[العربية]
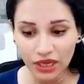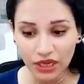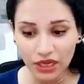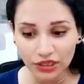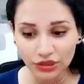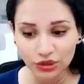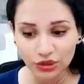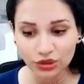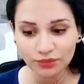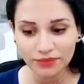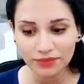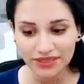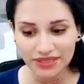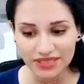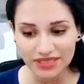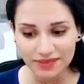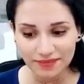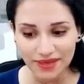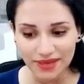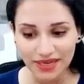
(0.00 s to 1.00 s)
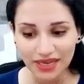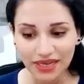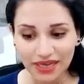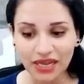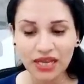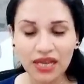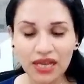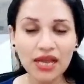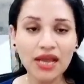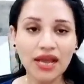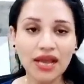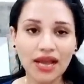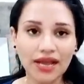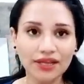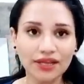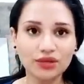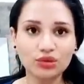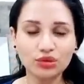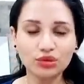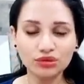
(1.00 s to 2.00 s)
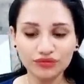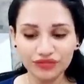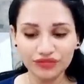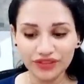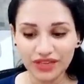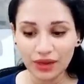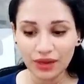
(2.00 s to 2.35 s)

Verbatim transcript: اليوم بالنسبه لك هيكون في